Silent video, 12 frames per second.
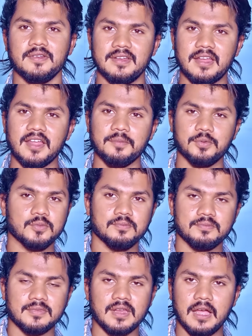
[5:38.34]
না না
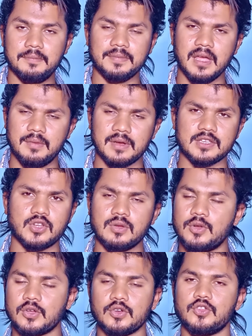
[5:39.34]
আপনি আমাকে সরি
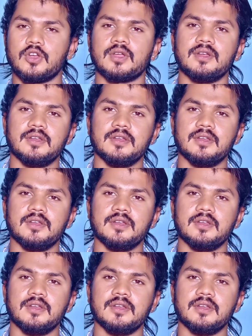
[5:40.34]
বলার কোনো দরকার